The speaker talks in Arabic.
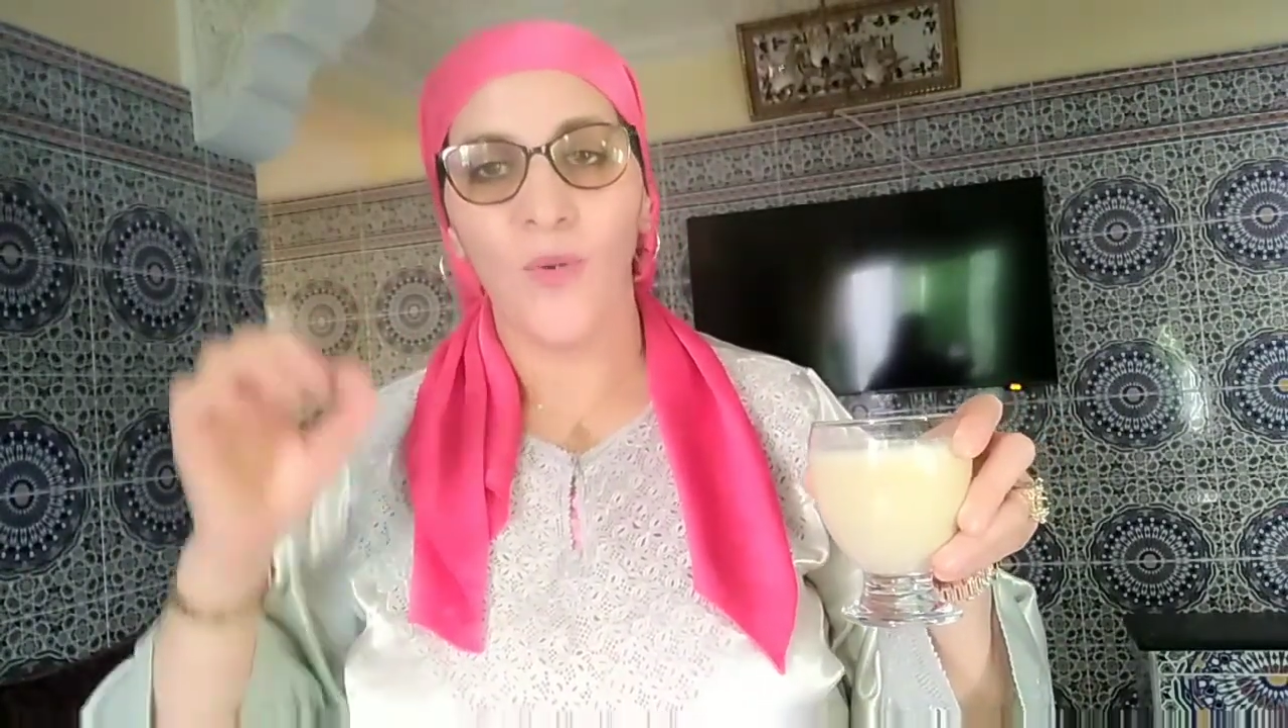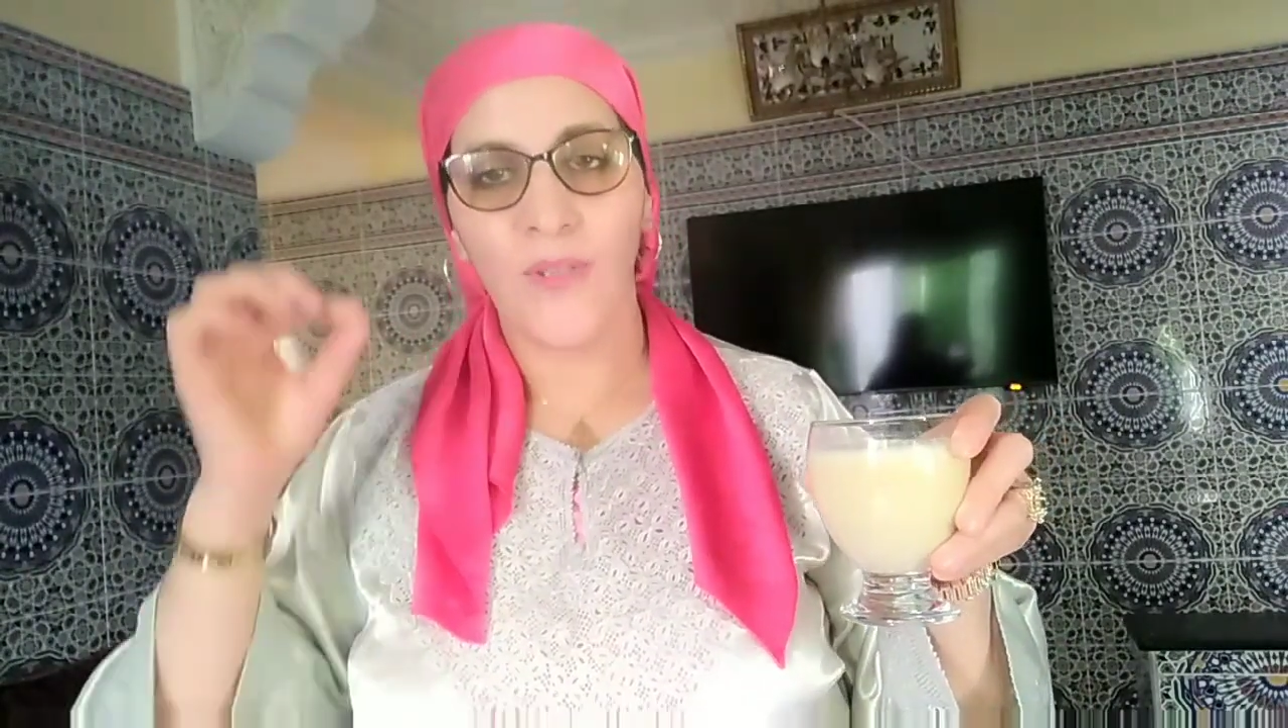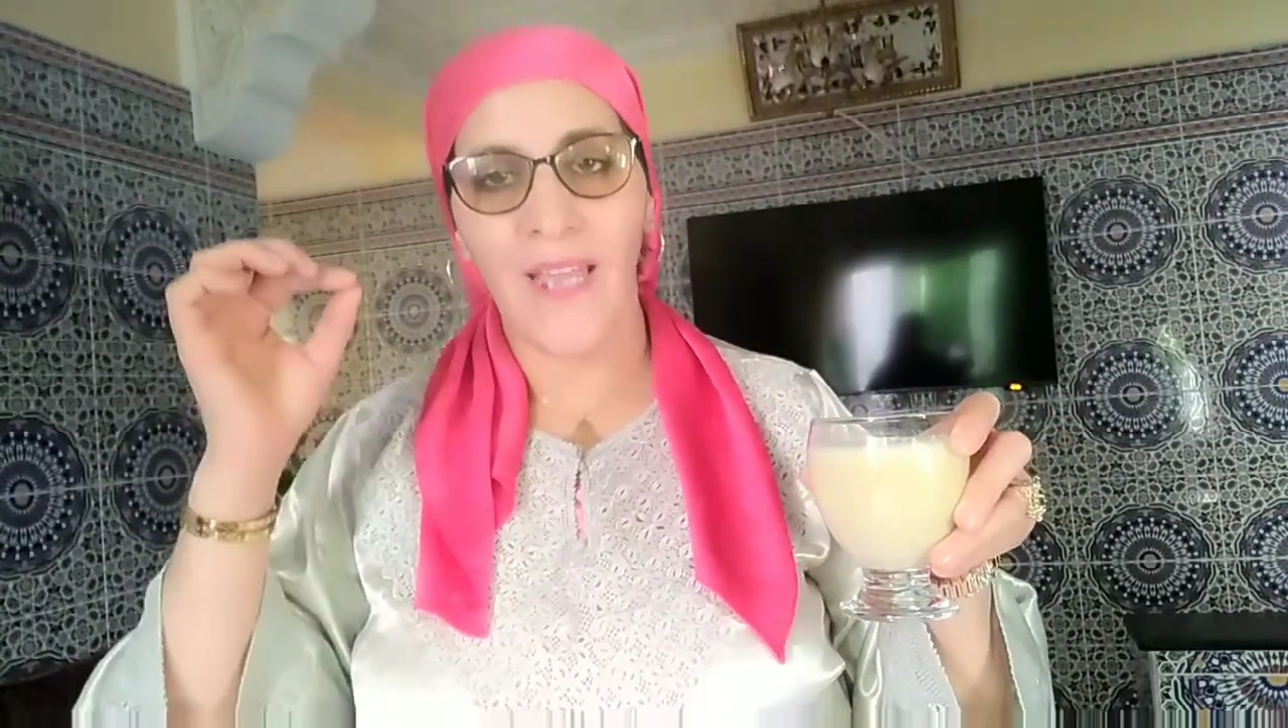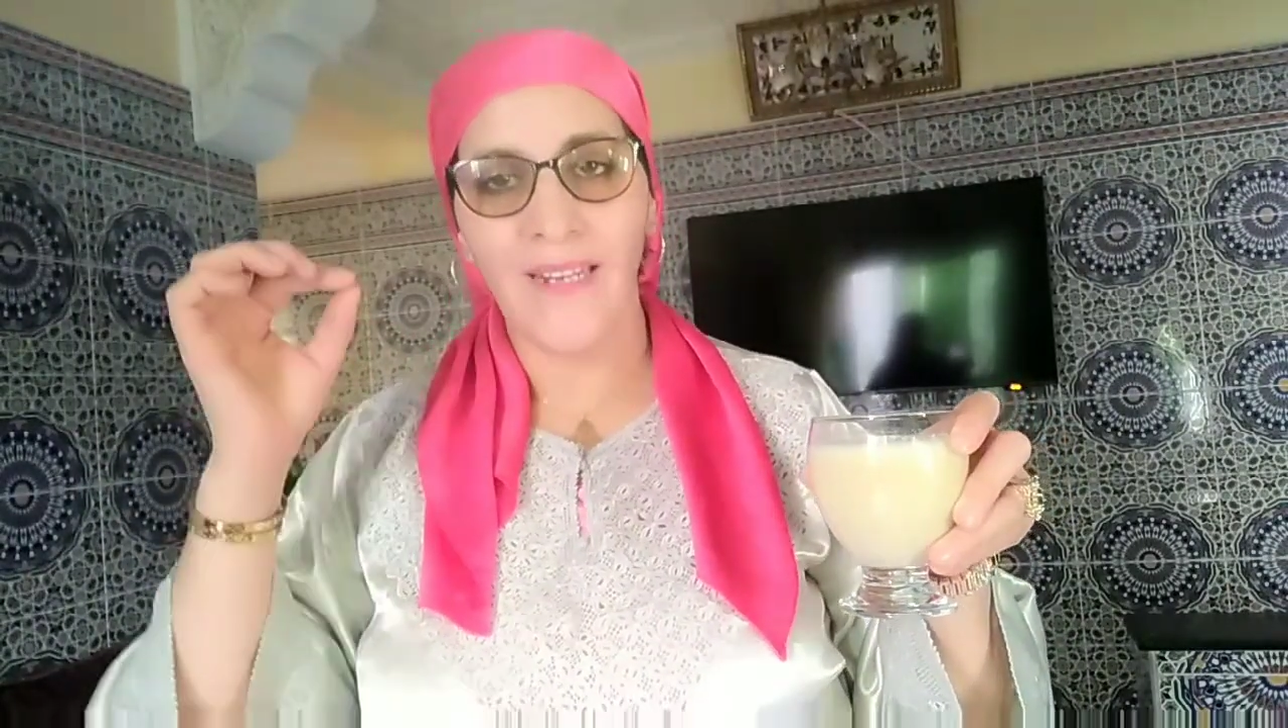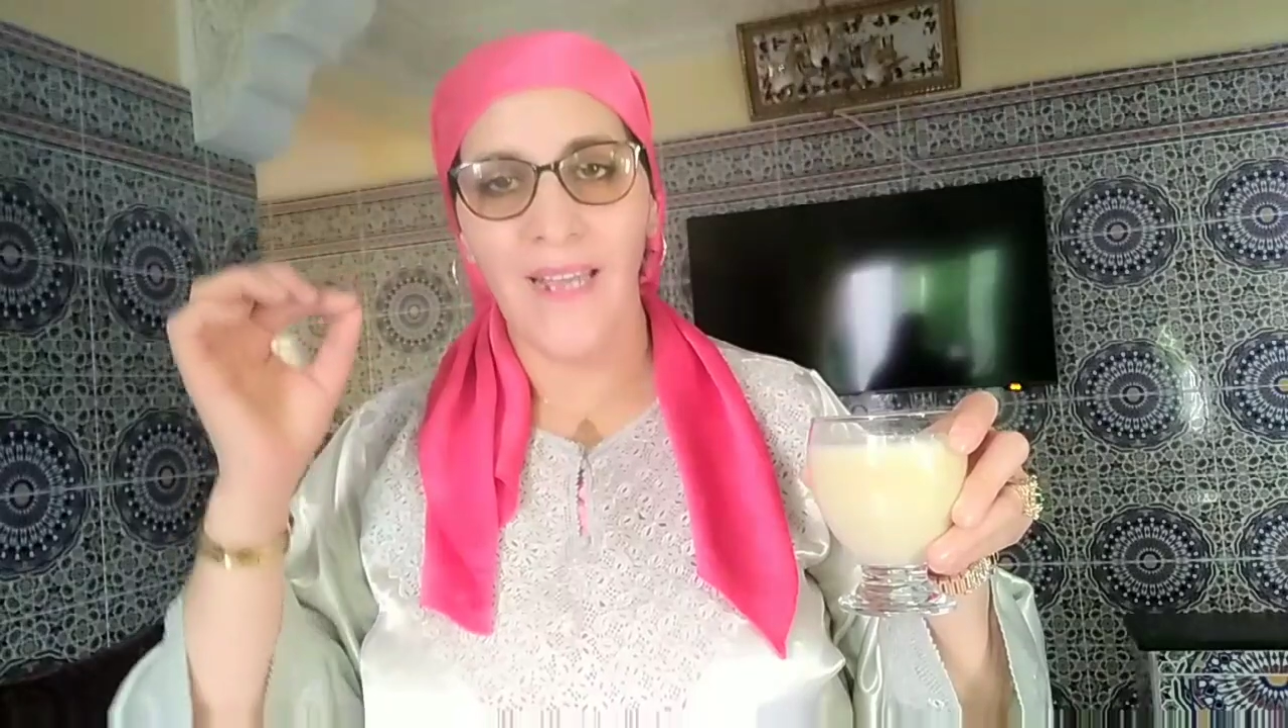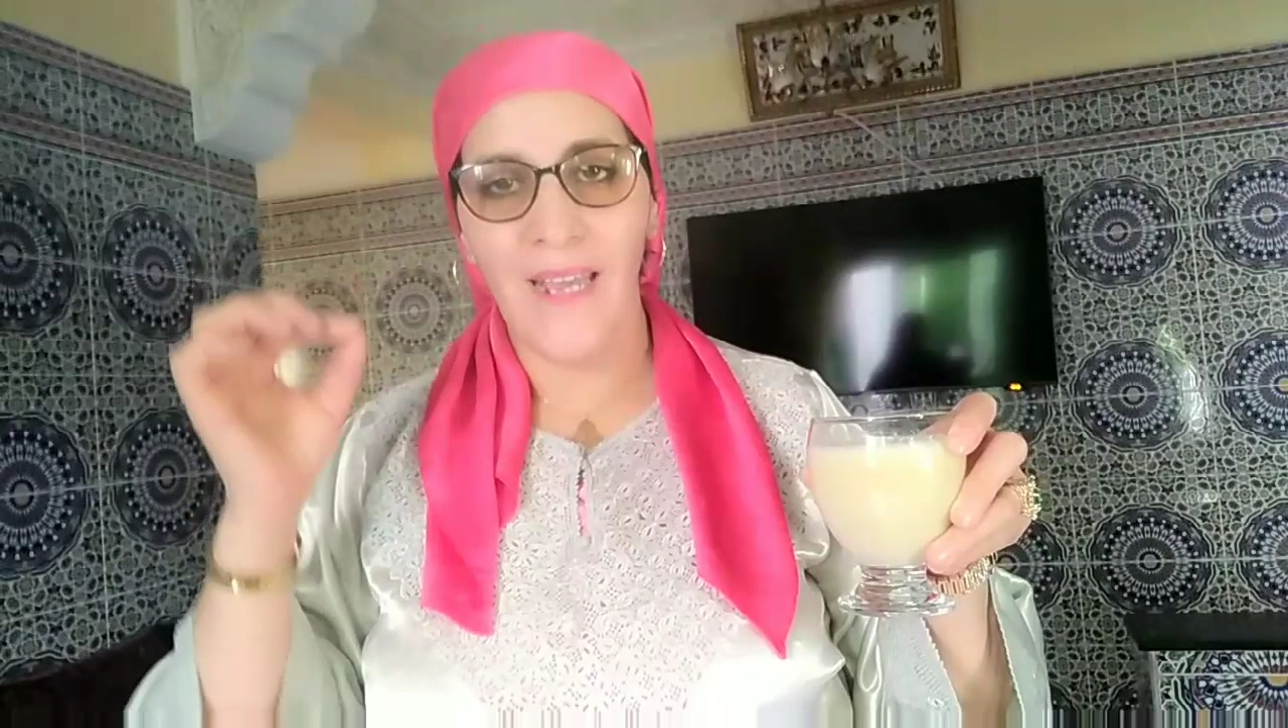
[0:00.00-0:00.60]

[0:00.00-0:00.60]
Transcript: وطحنيها